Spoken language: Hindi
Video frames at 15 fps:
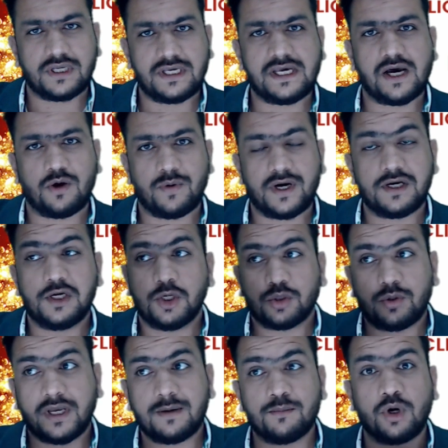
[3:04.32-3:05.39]
किया हुआ है
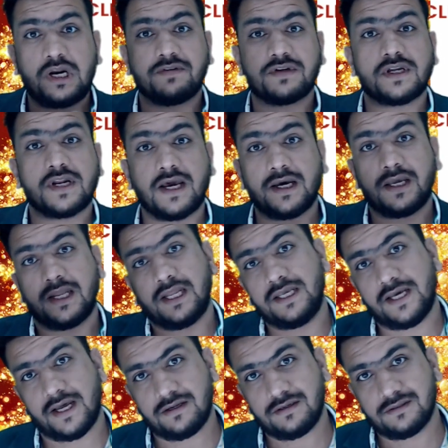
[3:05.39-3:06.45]
तो एक मोटिवेशन आएगा कि नहीं
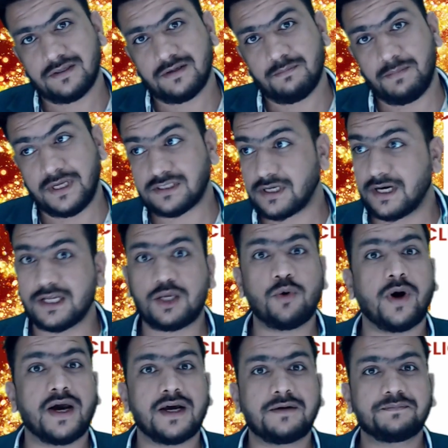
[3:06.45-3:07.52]
यार मैं थर्ड क्यों
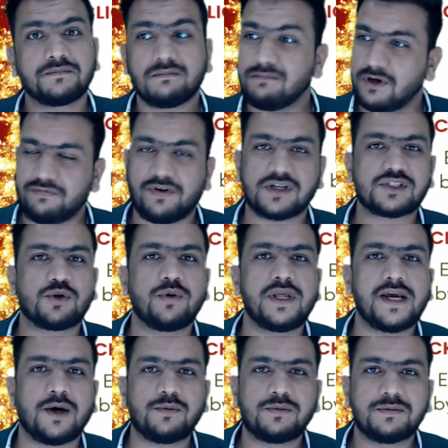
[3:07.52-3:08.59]
आया मैं फर्स्ट क्यों नहीं
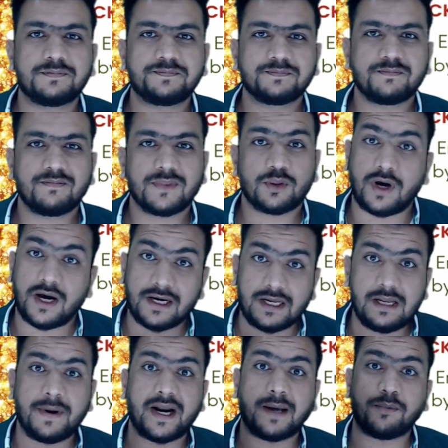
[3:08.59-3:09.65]
आऊँ तो अगले
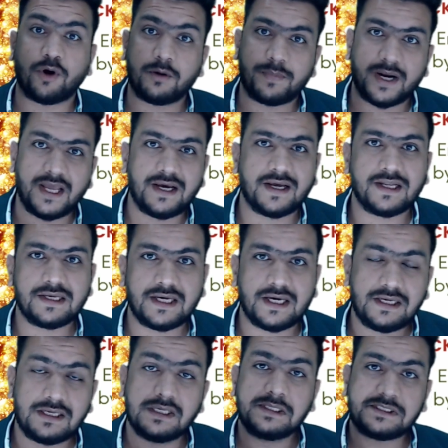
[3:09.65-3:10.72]
बार आप और पढ़ाई करेंगे
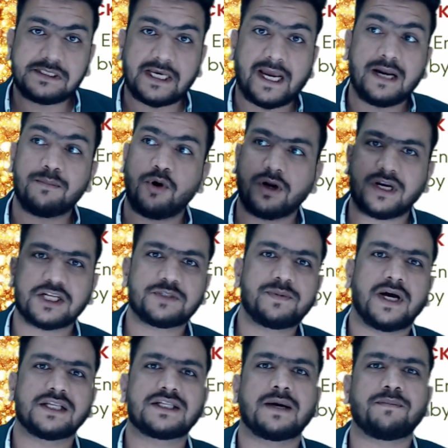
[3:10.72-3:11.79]
सेकेंड मॉक टेस्ट में
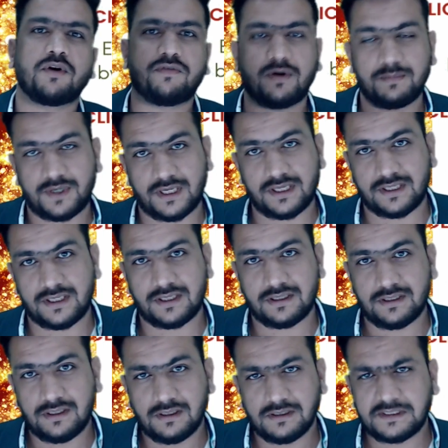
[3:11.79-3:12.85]
अच्छा परफॉर्म करेंगे
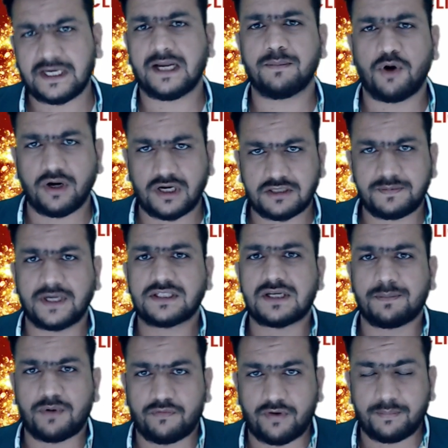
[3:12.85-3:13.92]
सेकेंड मॉक टेस्ट में अच्छा
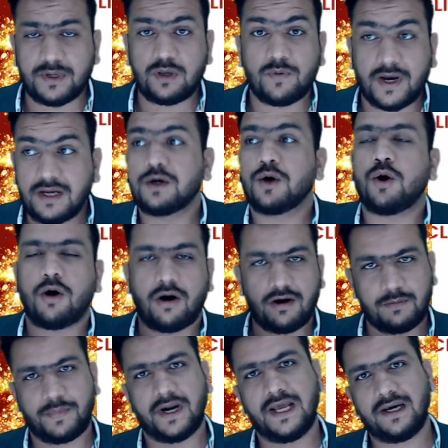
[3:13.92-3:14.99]
परफॉर्म नहीं हुआ है और
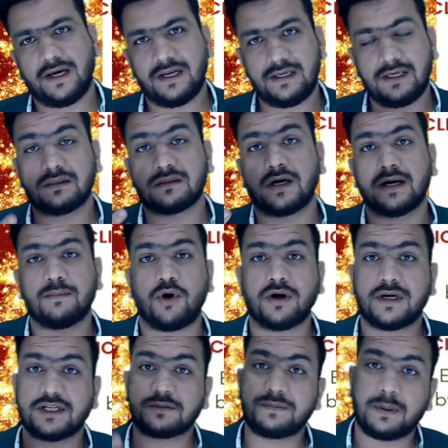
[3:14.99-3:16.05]
पढ़ाई करेंगे थर्ड मॉक
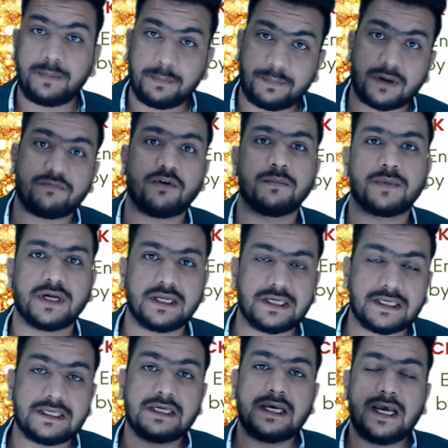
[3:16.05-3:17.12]
टेस्ट में भी परफॉर्म
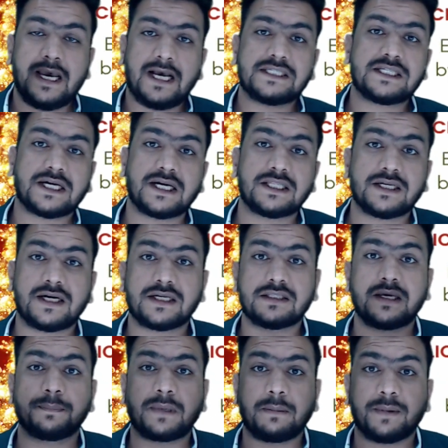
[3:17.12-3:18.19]
करेंगे ऐसे करते करते
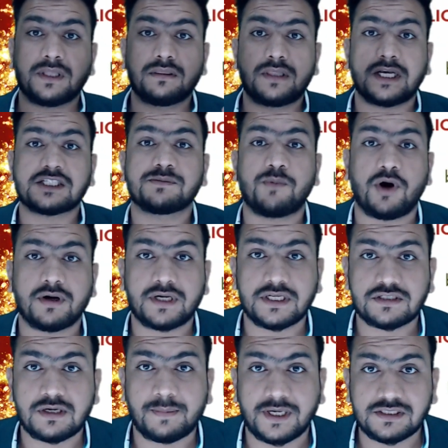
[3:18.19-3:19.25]
आपके पास दस मॉक
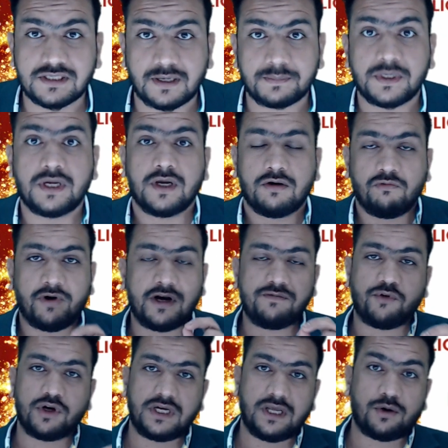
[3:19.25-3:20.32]
टेस्ट है भाई साहब
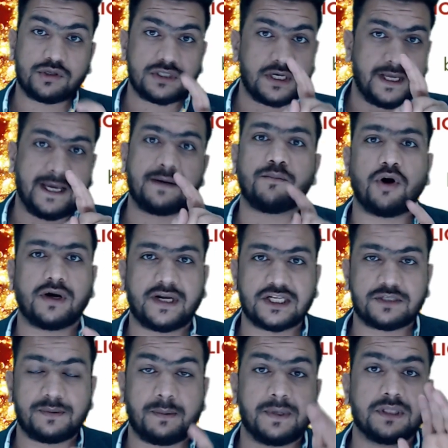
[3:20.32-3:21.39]
140 क्वेश्चन एक मॉक
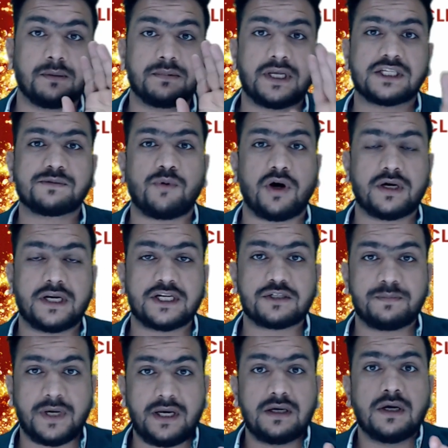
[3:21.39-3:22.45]
टेस्ट में मतलब दस मॉक टेस्ट
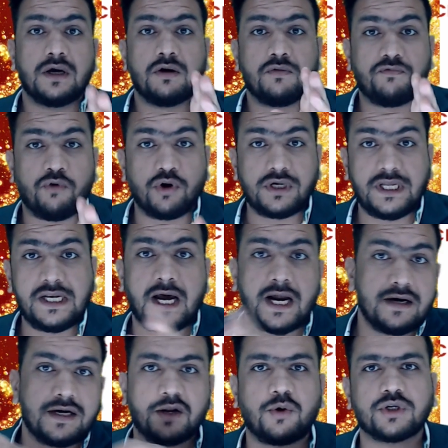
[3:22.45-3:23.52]
में
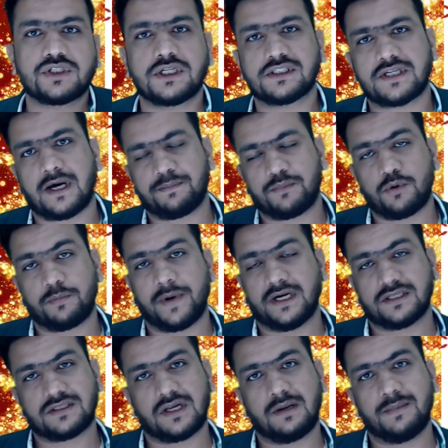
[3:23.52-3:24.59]
1400 क्वेश्चन का आपको
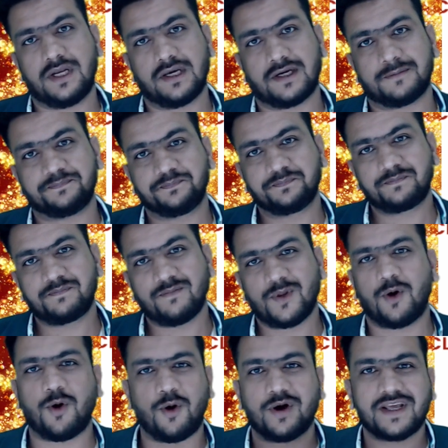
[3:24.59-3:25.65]
प्रैक्टिस करने
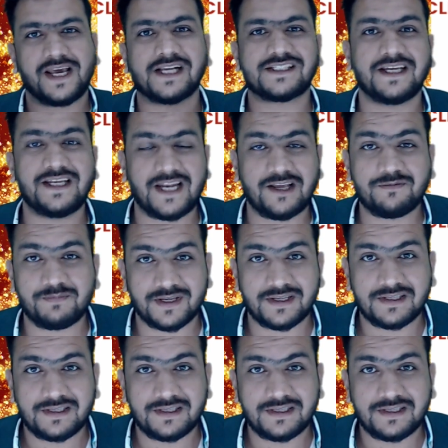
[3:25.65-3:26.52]
मिलेगा और क्या चाहिए लाइफ में